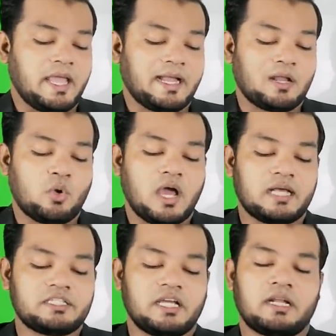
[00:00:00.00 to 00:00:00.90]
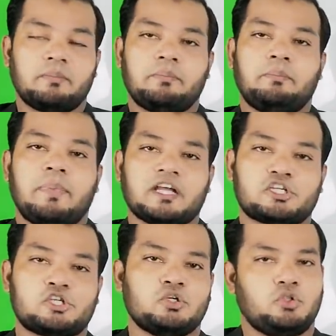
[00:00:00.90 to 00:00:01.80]
এগারো হাজার
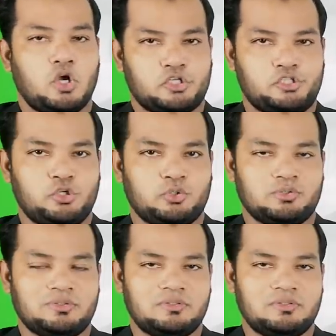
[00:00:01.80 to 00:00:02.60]
পাঁচশো দশ জন